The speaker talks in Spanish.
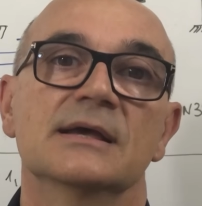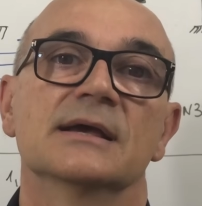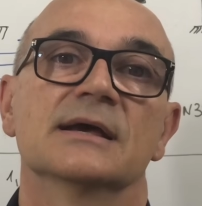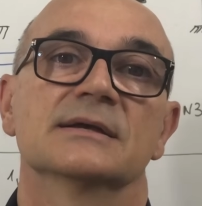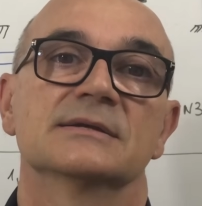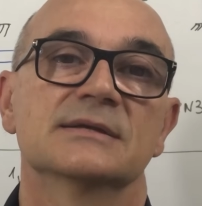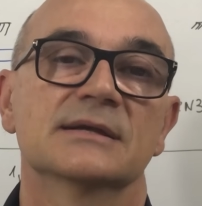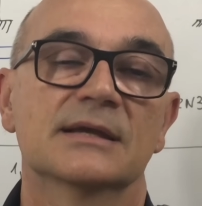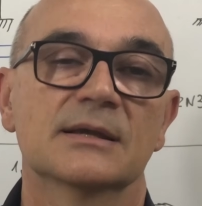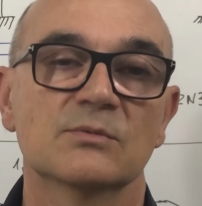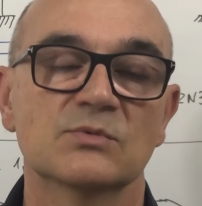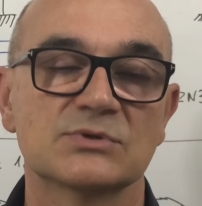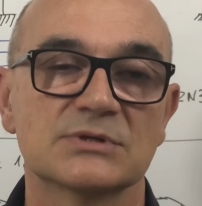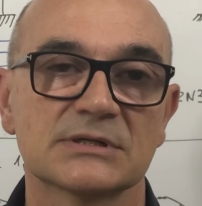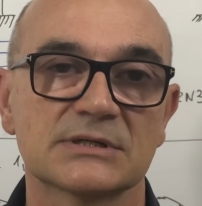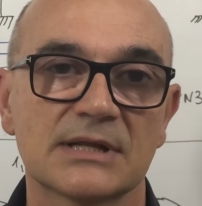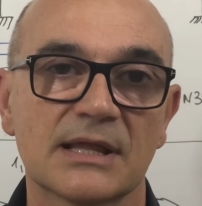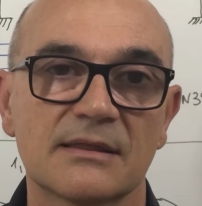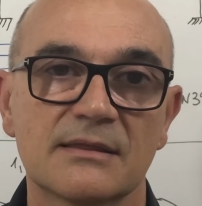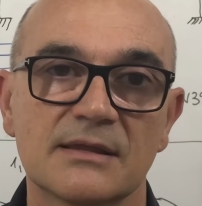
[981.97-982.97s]
Así que
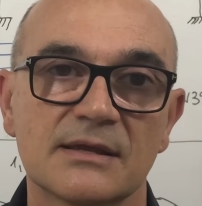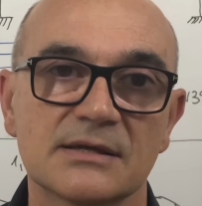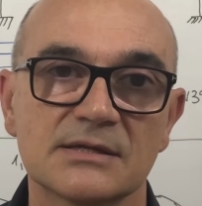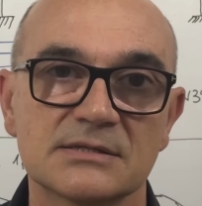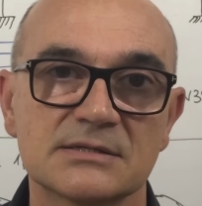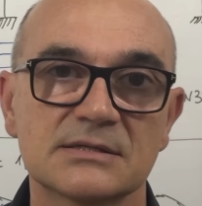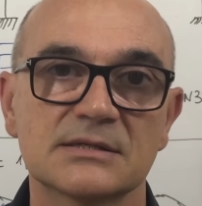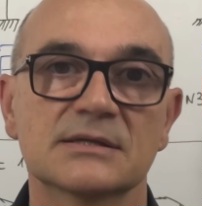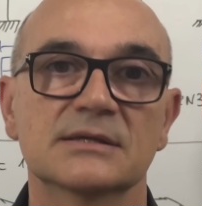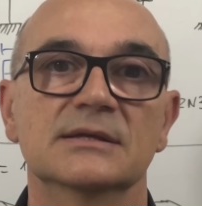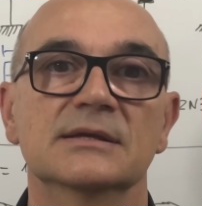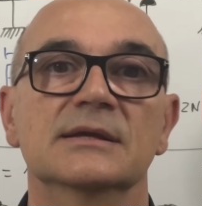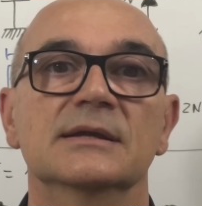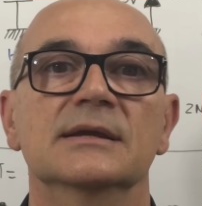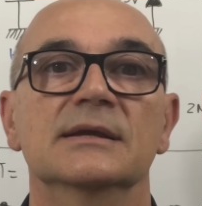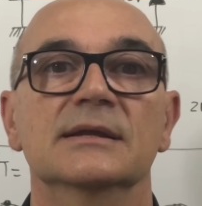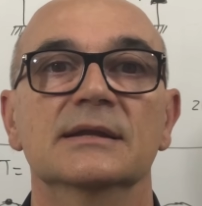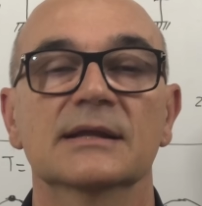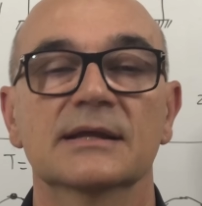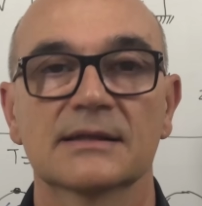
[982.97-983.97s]
muchas gracias
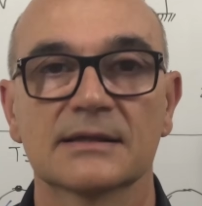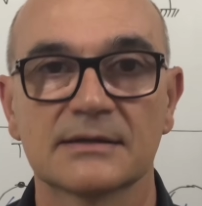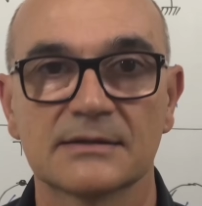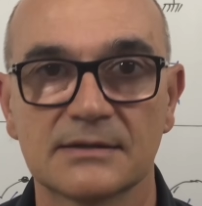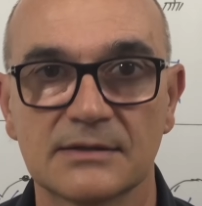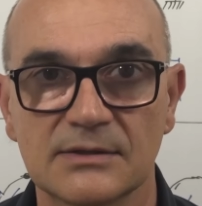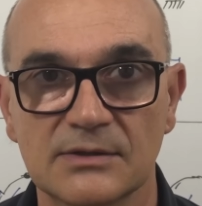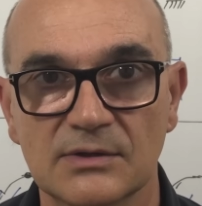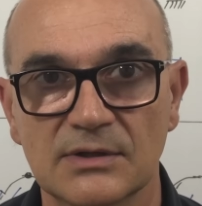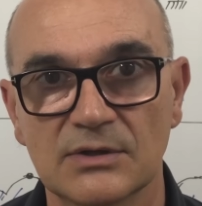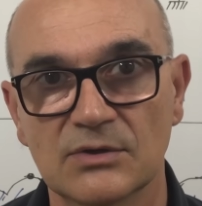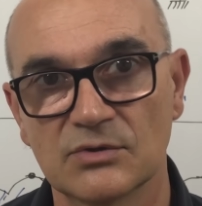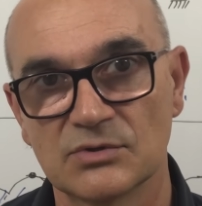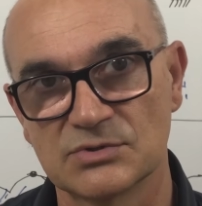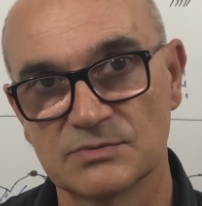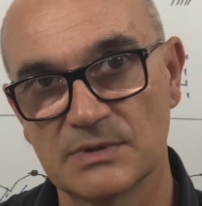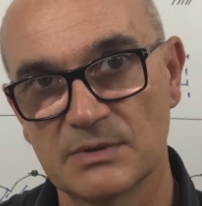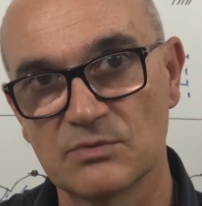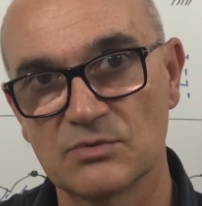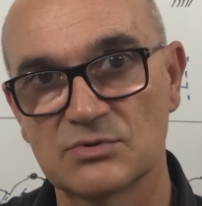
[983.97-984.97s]
y nada, nos
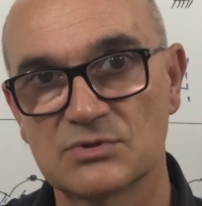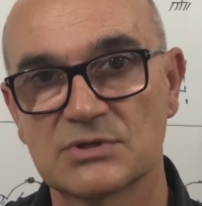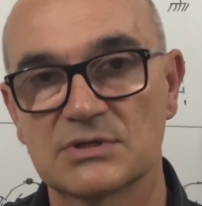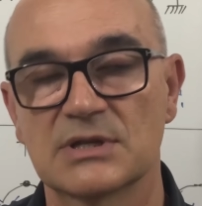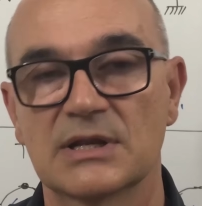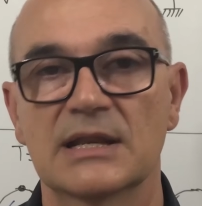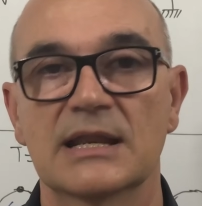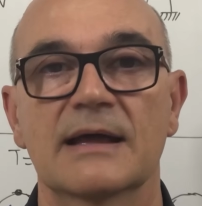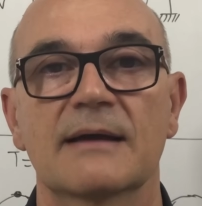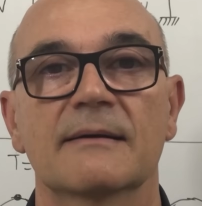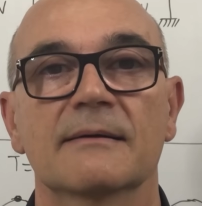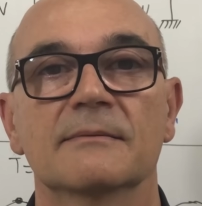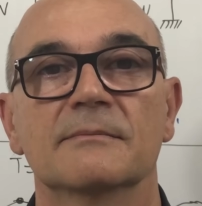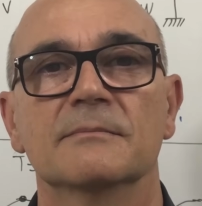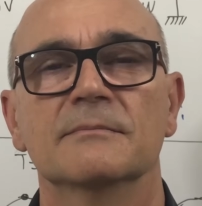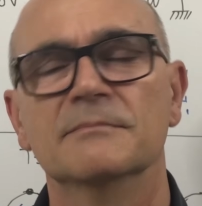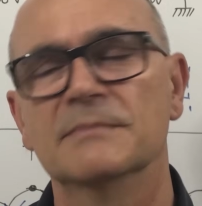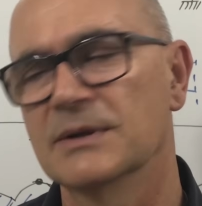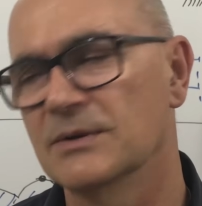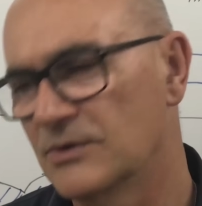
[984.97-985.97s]
vemos la,
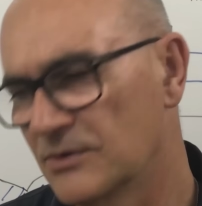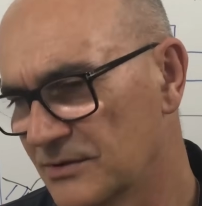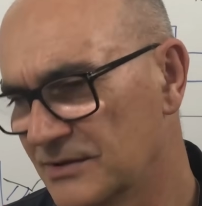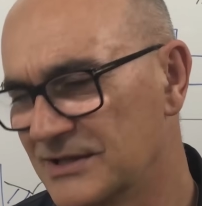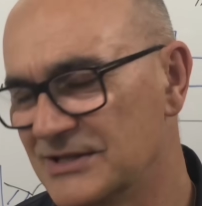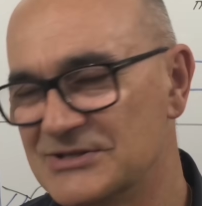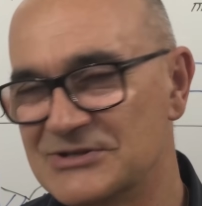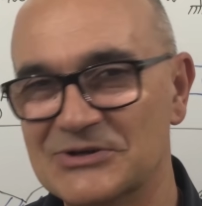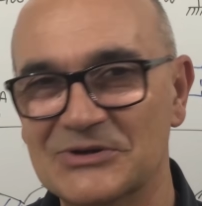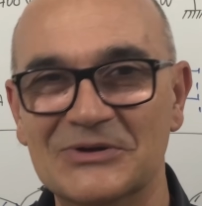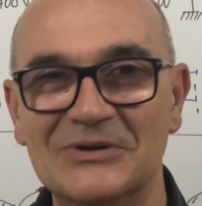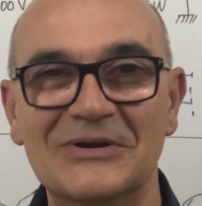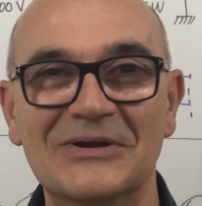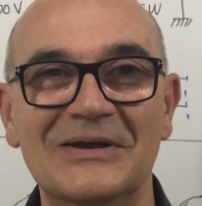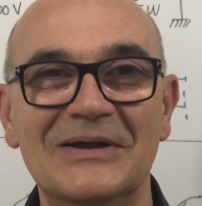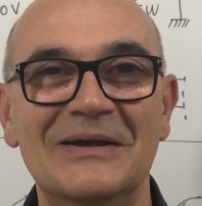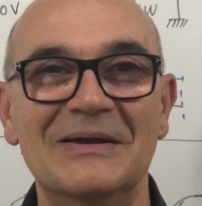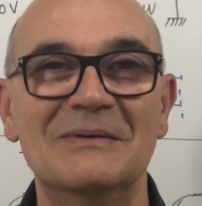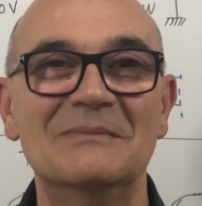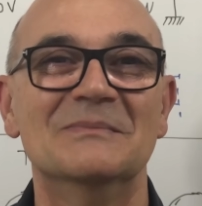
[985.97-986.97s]
mejor dicho,
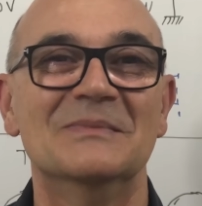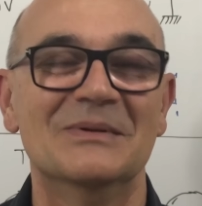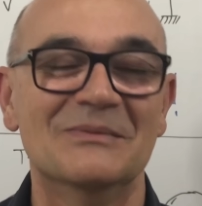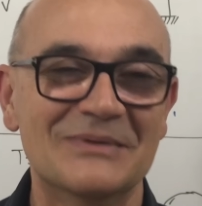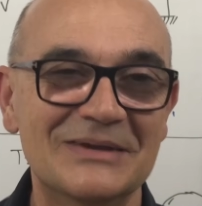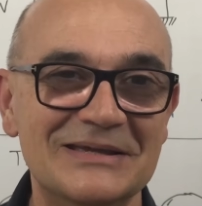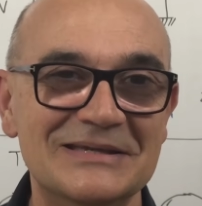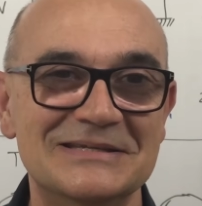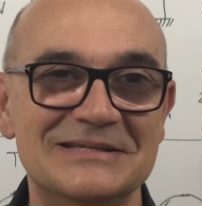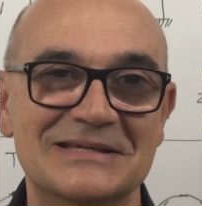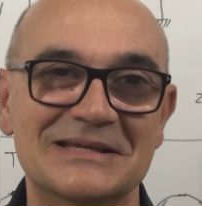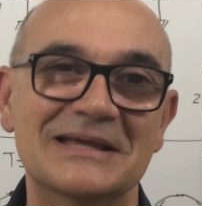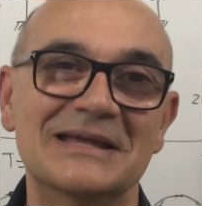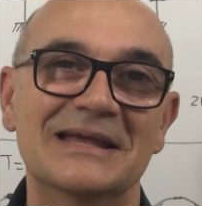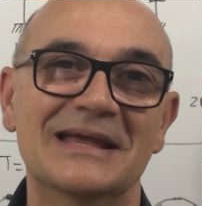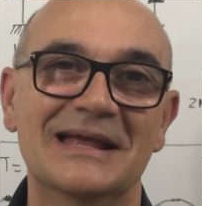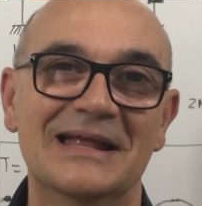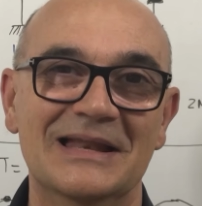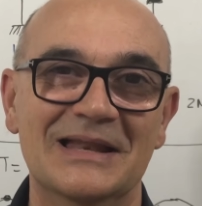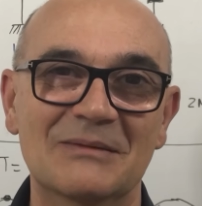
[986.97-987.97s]
me veis
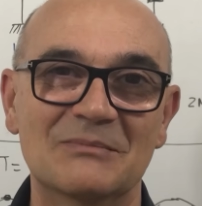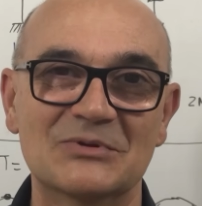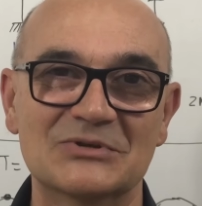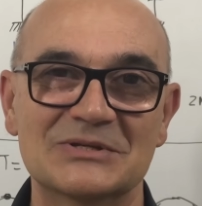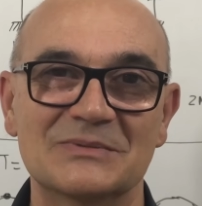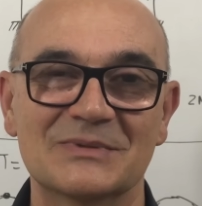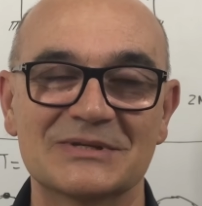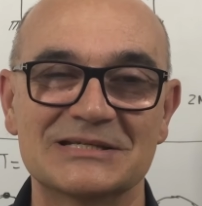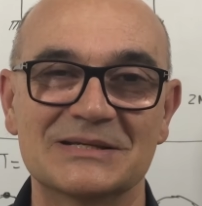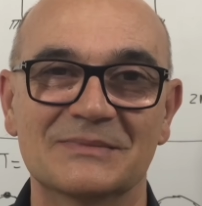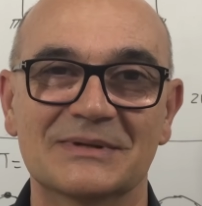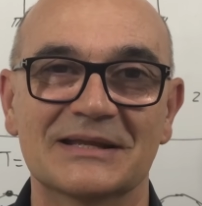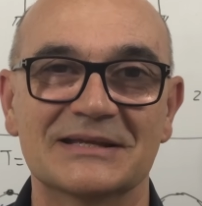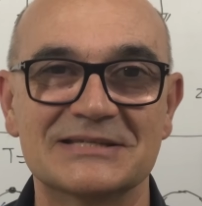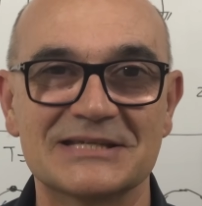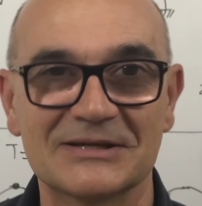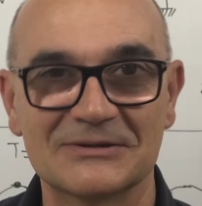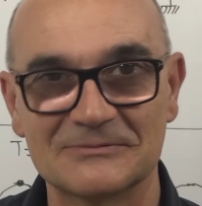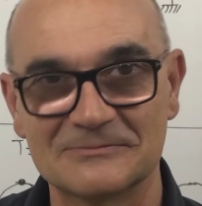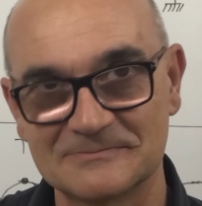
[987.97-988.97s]
la próxima semana.
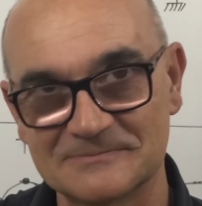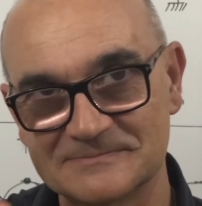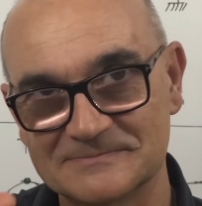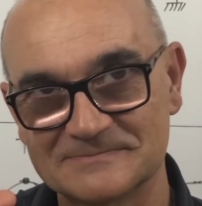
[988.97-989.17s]
Chao.